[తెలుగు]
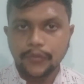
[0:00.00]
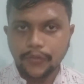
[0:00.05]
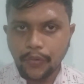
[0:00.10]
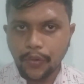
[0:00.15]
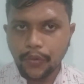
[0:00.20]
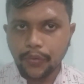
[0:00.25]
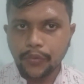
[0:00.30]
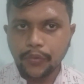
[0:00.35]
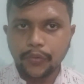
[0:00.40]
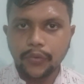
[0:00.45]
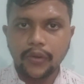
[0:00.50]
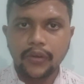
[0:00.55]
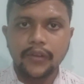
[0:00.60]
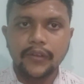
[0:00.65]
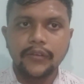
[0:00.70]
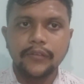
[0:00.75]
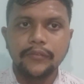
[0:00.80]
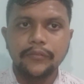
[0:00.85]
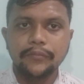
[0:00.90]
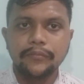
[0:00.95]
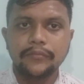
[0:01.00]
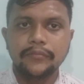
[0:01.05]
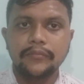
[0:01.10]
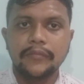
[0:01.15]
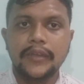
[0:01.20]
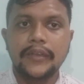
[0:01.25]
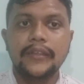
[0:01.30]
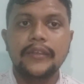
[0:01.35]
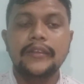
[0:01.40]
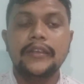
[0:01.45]
కోరుకుంటున్నాను
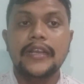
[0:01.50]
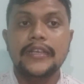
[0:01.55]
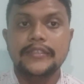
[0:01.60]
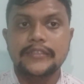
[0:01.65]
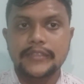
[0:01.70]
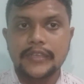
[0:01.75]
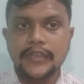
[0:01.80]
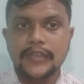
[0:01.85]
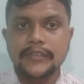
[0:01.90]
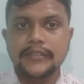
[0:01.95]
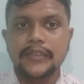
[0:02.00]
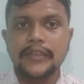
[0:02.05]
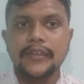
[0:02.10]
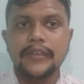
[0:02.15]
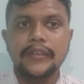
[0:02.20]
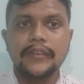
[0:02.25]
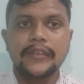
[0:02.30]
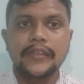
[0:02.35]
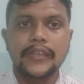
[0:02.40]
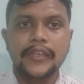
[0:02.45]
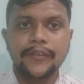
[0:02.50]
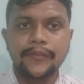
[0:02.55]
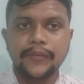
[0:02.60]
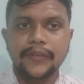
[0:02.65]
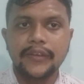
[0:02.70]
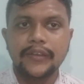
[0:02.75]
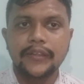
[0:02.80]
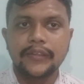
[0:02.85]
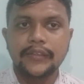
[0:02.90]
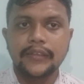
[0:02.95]
మరి ఖచ్చితంగా సరే ఈ
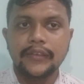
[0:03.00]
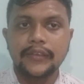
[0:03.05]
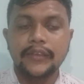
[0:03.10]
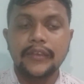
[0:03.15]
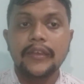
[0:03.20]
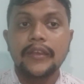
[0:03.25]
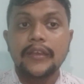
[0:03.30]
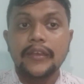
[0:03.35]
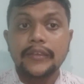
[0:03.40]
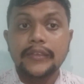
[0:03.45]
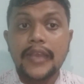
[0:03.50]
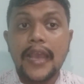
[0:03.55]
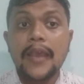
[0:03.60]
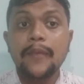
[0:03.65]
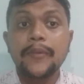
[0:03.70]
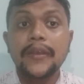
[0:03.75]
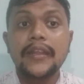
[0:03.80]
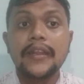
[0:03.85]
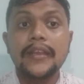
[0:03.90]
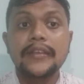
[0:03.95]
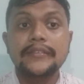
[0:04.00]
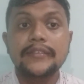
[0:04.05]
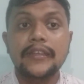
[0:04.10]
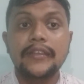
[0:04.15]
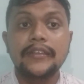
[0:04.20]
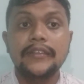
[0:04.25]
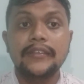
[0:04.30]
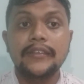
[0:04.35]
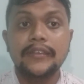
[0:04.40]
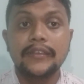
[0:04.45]
వీడియోకి యాభై లైక్స్
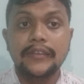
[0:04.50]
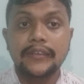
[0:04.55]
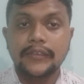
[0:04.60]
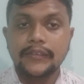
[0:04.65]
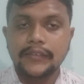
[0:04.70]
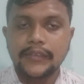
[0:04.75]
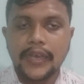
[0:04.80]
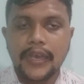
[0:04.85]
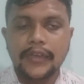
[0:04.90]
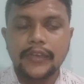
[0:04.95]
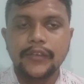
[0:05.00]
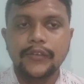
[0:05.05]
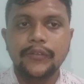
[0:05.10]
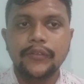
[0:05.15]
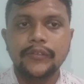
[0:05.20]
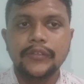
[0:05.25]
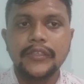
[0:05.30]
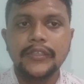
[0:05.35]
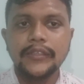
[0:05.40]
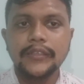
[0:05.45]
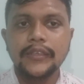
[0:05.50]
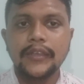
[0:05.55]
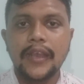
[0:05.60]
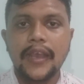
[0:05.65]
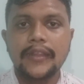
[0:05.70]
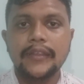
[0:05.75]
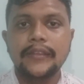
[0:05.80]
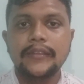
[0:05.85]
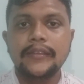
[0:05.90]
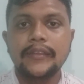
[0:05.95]
అనేది టార్గెట్ ఉంది
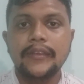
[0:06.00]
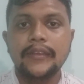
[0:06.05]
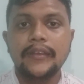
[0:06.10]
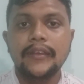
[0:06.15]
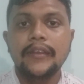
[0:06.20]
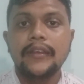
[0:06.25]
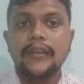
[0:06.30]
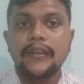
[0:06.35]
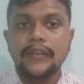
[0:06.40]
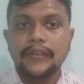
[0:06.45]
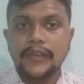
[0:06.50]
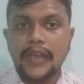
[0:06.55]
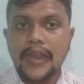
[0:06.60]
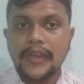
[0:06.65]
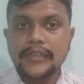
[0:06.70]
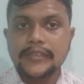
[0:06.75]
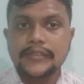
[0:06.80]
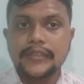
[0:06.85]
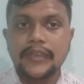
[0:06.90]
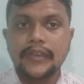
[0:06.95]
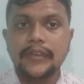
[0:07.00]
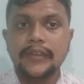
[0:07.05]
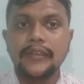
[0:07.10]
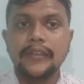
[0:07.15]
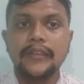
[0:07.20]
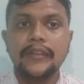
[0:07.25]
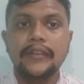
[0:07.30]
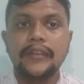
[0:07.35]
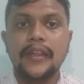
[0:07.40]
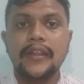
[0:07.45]
అదైతే
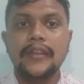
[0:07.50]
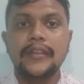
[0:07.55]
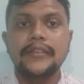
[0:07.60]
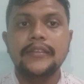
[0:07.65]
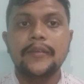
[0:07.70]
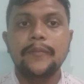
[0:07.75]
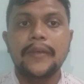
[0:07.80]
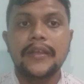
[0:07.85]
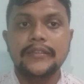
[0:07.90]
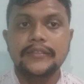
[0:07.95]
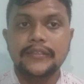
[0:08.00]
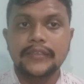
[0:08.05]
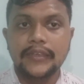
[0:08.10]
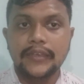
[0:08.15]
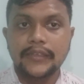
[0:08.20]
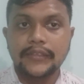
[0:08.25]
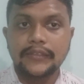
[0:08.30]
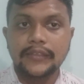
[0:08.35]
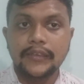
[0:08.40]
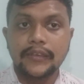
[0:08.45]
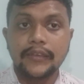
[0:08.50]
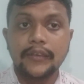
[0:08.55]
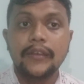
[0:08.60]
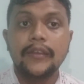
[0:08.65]
దాటిస్తారని నేనైతే మనసారి అయితే